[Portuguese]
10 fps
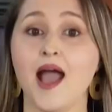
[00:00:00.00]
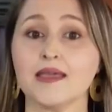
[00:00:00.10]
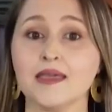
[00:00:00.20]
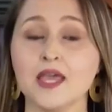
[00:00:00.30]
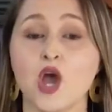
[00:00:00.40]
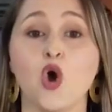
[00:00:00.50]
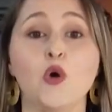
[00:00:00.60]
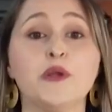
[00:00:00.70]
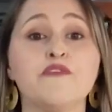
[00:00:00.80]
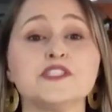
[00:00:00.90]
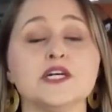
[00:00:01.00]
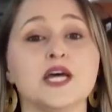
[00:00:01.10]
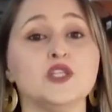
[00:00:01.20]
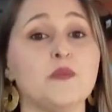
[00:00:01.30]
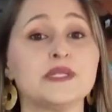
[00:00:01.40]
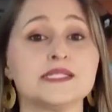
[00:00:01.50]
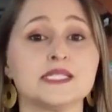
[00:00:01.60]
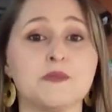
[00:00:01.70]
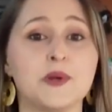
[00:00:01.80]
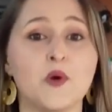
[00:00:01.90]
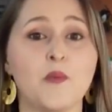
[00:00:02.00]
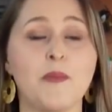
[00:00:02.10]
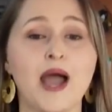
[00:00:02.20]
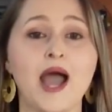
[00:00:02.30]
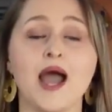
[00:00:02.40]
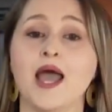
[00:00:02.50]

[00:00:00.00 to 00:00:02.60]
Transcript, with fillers: Aqui, o profissional não precisa se preocupar